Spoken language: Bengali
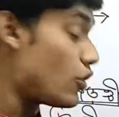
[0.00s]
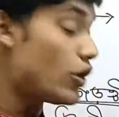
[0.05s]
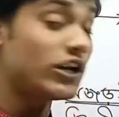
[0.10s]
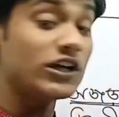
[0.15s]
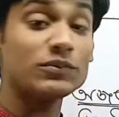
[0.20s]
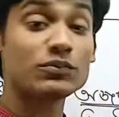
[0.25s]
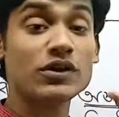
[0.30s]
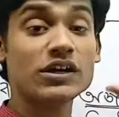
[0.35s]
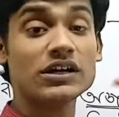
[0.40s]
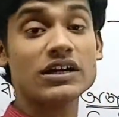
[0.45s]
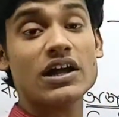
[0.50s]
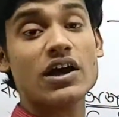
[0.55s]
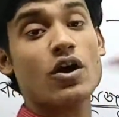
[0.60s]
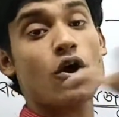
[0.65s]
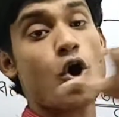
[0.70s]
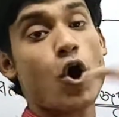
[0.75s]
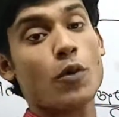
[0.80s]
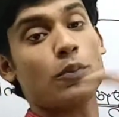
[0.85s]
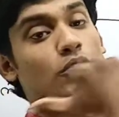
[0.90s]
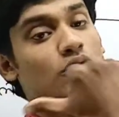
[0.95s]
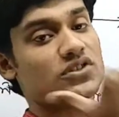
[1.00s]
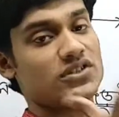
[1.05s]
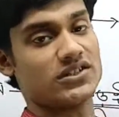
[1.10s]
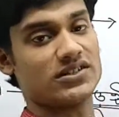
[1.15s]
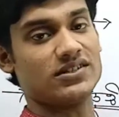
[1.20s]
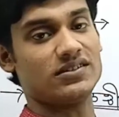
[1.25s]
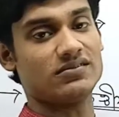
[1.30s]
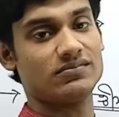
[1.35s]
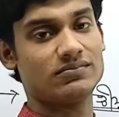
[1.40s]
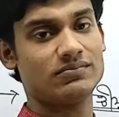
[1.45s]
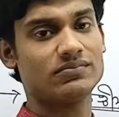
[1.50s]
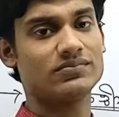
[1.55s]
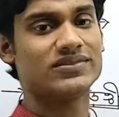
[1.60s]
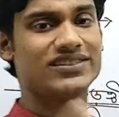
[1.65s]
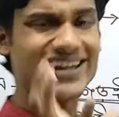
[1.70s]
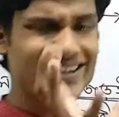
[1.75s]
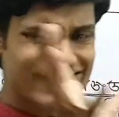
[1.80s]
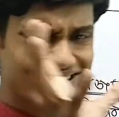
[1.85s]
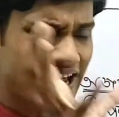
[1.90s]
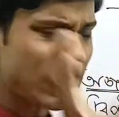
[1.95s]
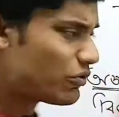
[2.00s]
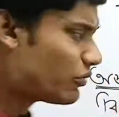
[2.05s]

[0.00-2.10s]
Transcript: অলিক বলটা অপোজিটে জাস্ট